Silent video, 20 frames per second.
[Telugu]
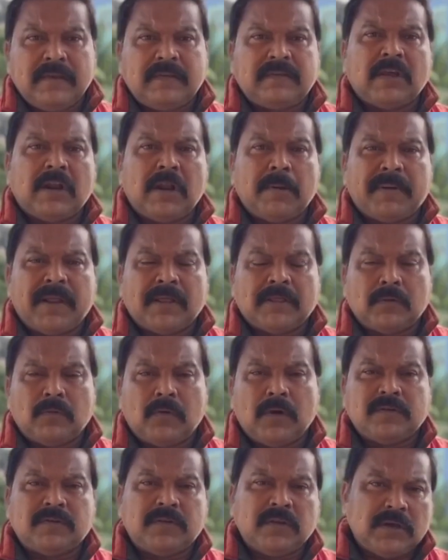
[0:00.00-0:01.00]
ఇచ్చర్ల
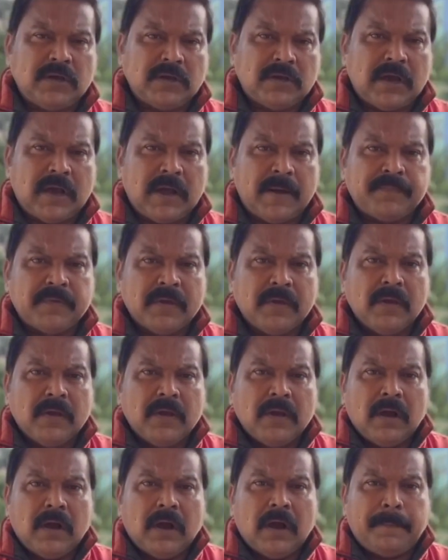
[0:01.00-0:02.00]
ప్రాంతంలో అత్యధికంగా
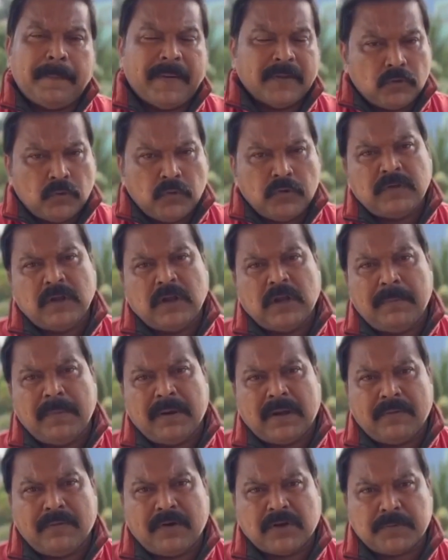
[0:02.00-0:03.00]
పదకొండు
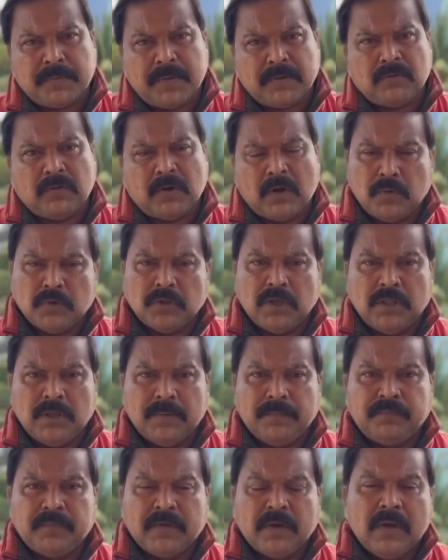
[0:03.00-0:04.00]
సెంటీమీటర్ల వర్షపాతం
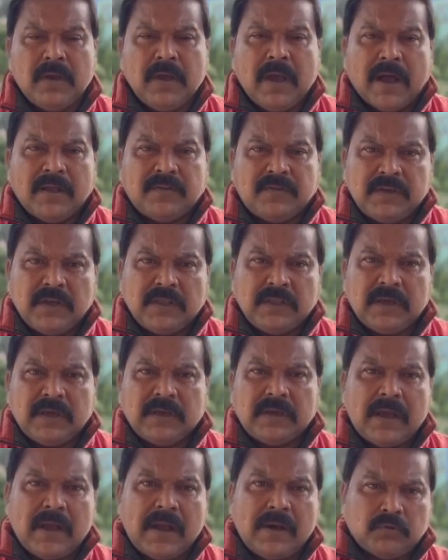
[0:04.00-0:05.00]
నమోదైంది
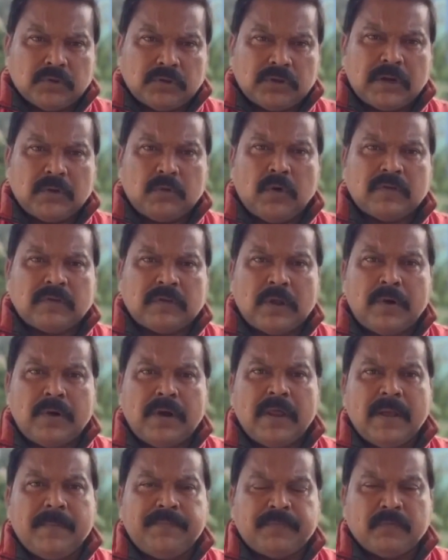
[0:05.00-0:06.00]
అత్యధికంగా ఉత్తర
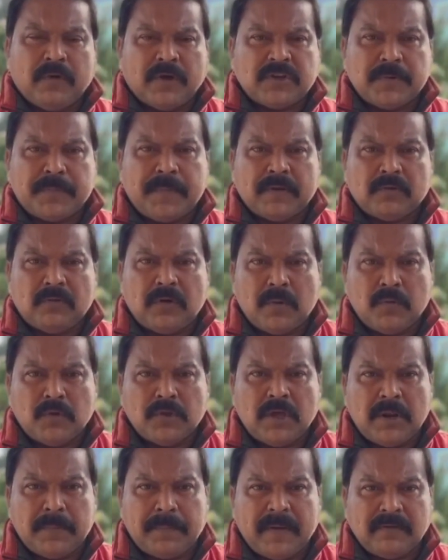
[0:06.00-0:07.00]
కోస్తాలోనే వర్షపాతం
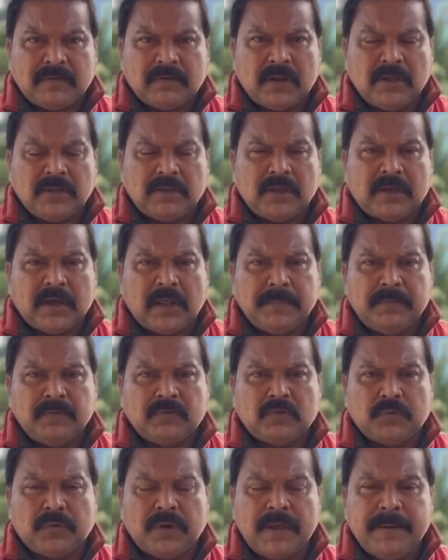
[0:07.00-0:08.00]
నమోదైన పరిస్థితులు అయితే
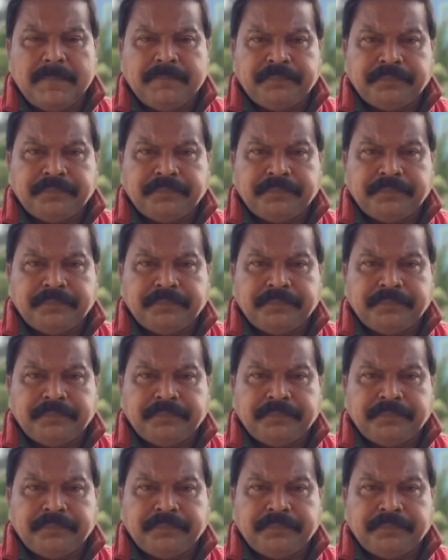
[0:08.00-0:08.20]
కనిపిస్తున్నాయి